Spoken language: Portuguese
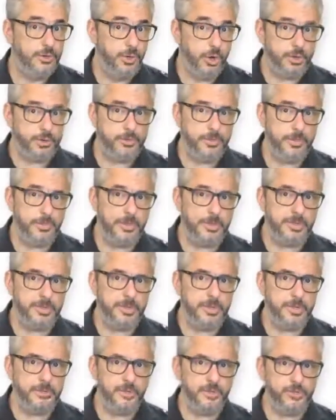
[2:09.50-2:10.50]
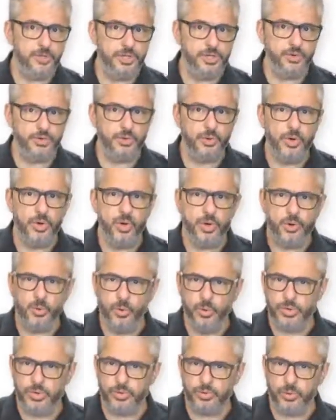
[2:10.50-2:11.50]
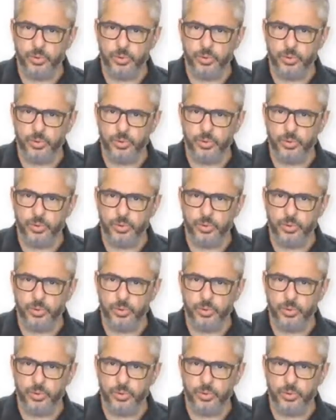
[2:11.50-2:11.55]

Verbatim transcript: Nosso departamento jurídico cuida